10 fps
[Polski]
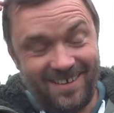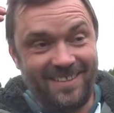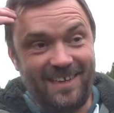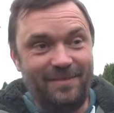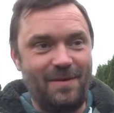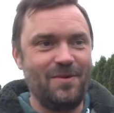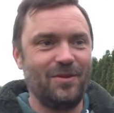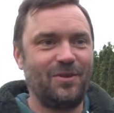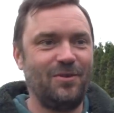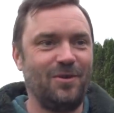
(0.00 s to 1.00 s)
Nagrywam je
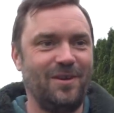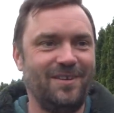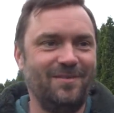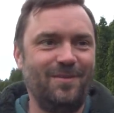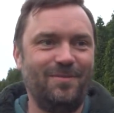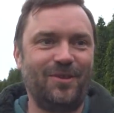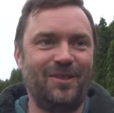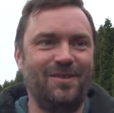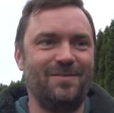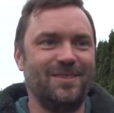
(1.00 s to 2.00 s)
od góry, bo
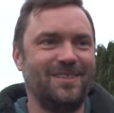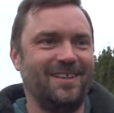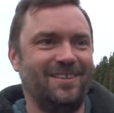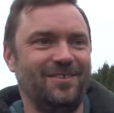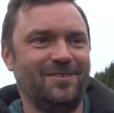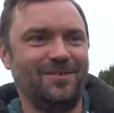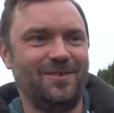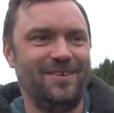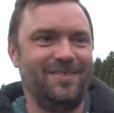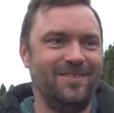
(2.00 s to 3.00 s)
przytyłem ostatnio, od
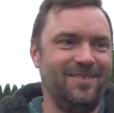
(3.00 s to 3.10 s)
góry